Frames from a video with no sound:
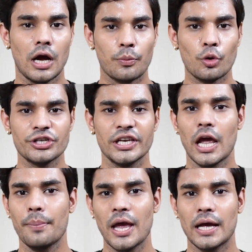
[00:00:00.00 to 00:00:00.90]
अब क्वेश्चन
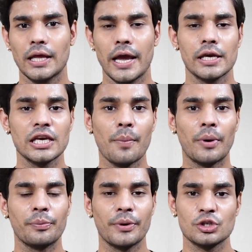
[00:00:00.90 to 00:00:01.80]
यहाँ पे आता है कि आप
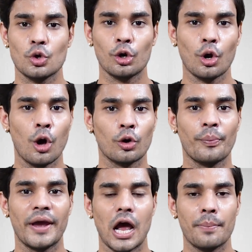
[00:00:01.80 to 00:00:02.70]
बटप्रेस
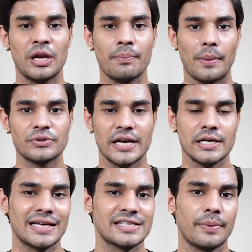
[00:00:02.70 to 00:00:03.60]
डॉट पे अपनी
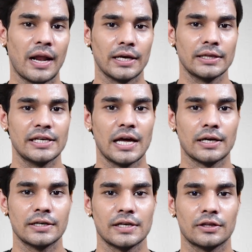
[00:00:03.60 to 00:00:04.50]
वेबसाइट कैसे बना के तैयार
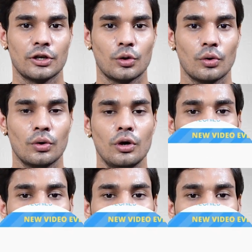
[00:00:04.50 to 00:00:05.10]
कर सकते हो